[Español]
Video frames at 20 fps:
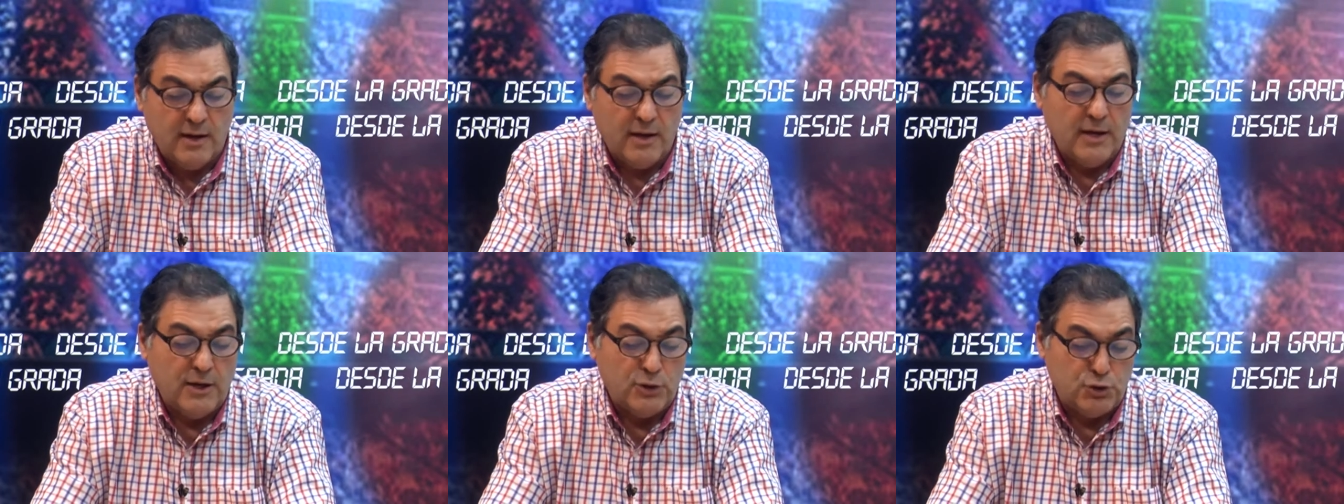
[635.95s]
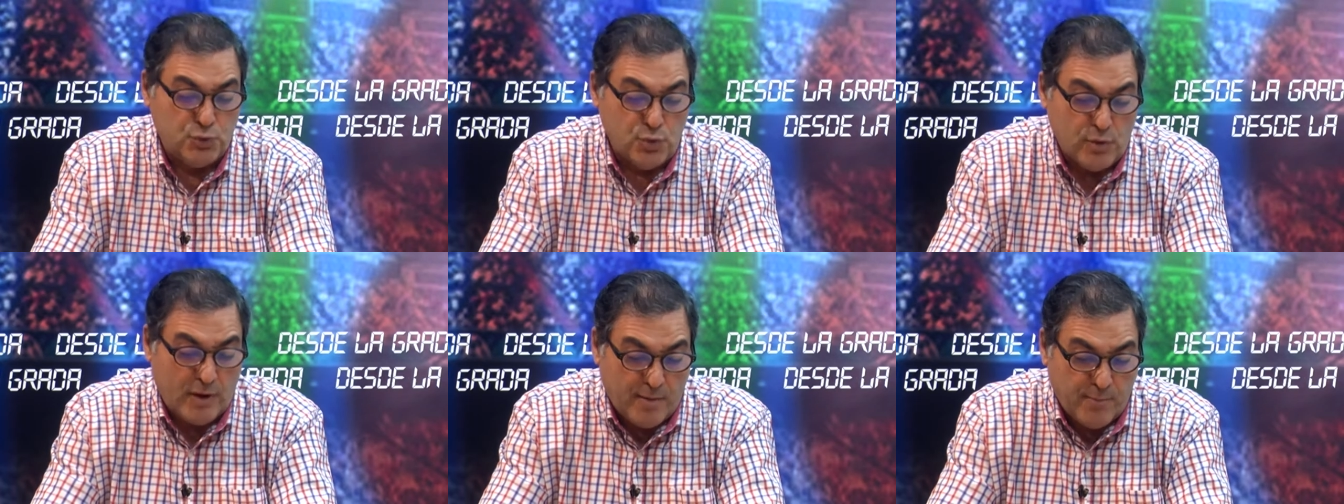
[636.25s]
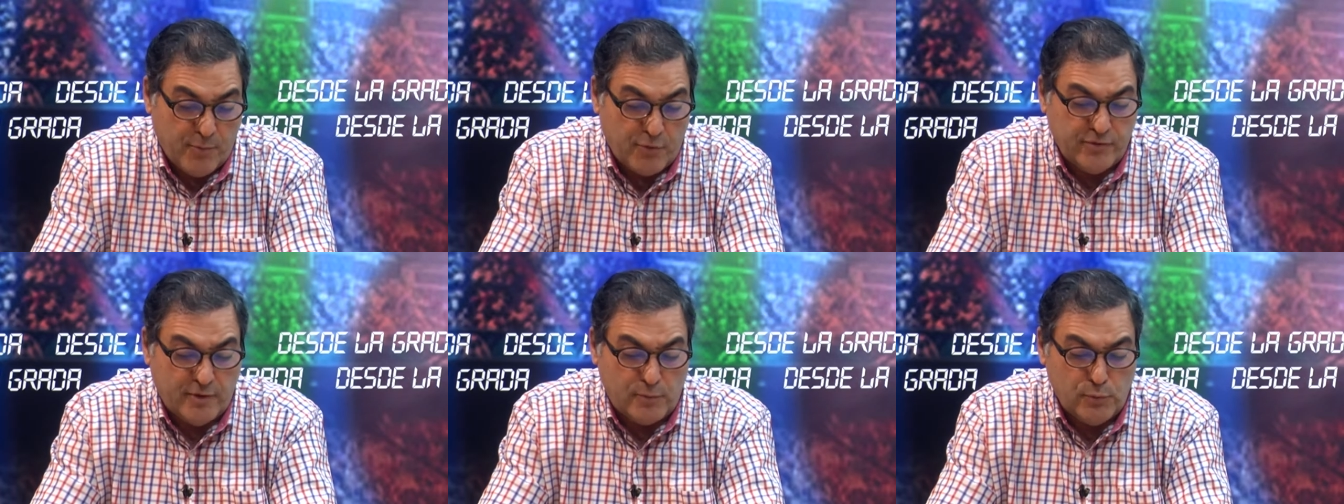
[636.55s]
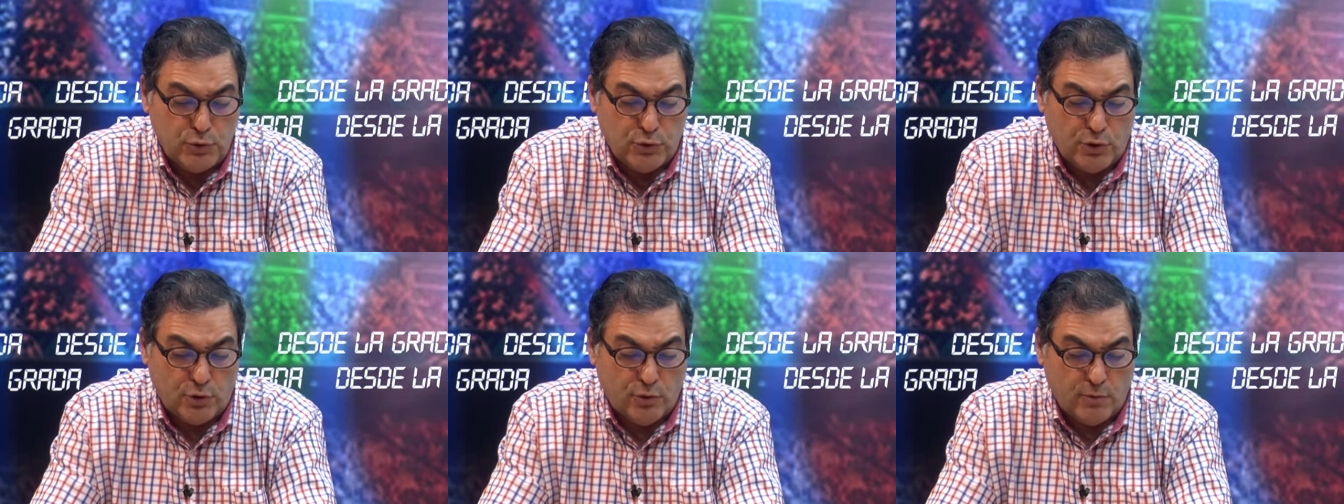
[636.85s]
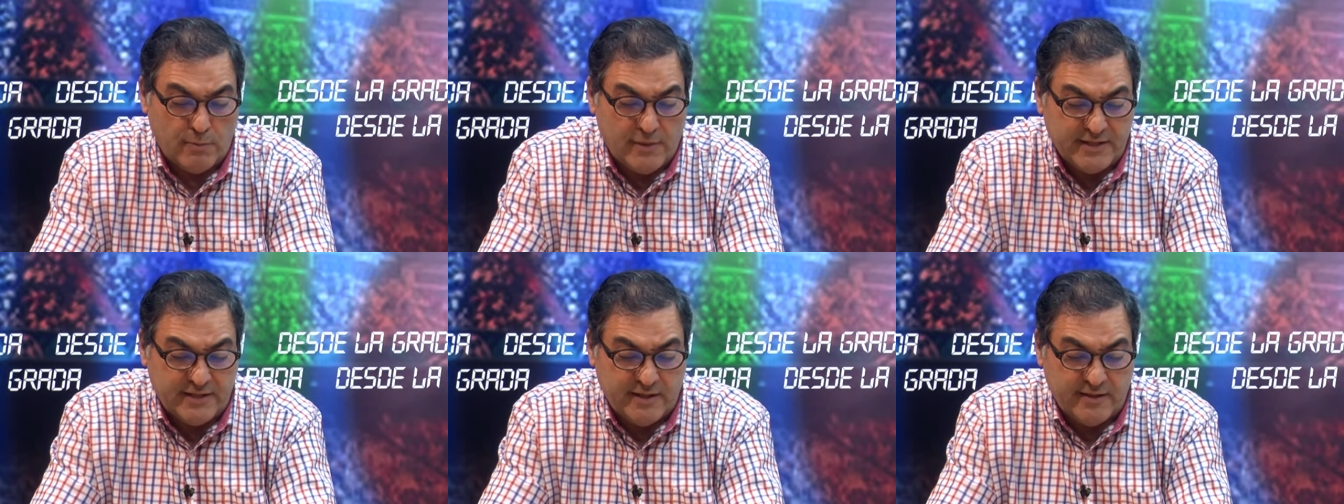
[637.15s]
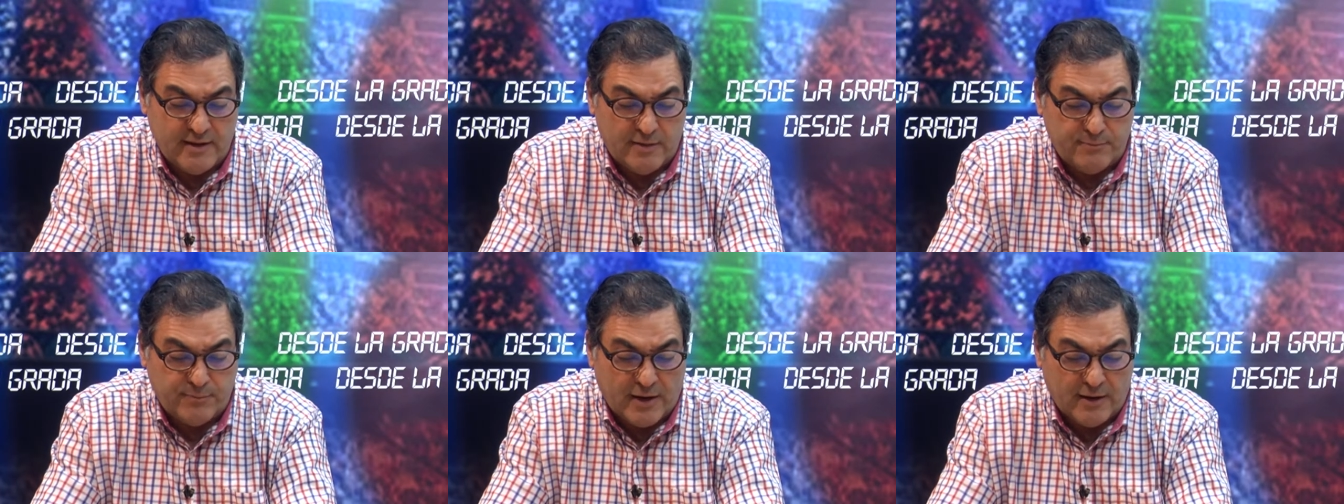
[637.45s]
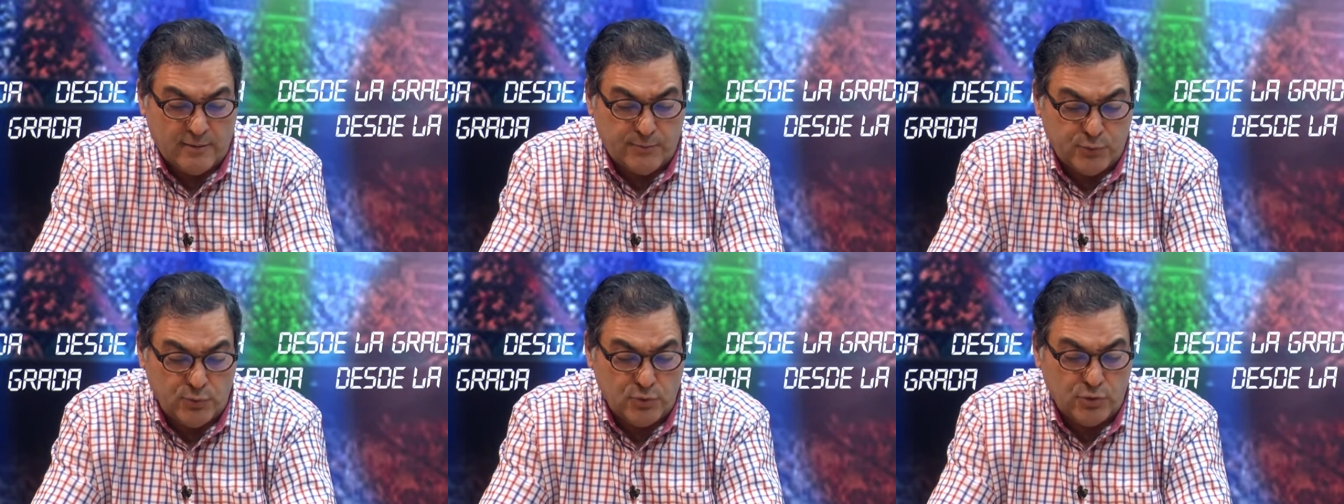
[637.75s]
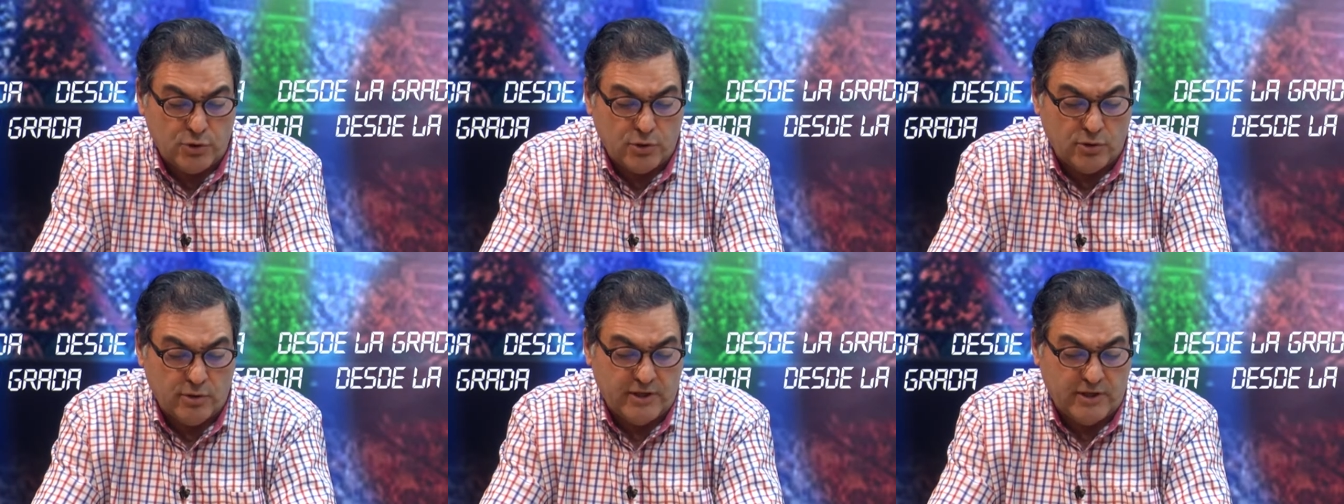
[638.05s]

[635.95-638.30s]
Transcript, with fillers: subcampeón del mundo en combate al punto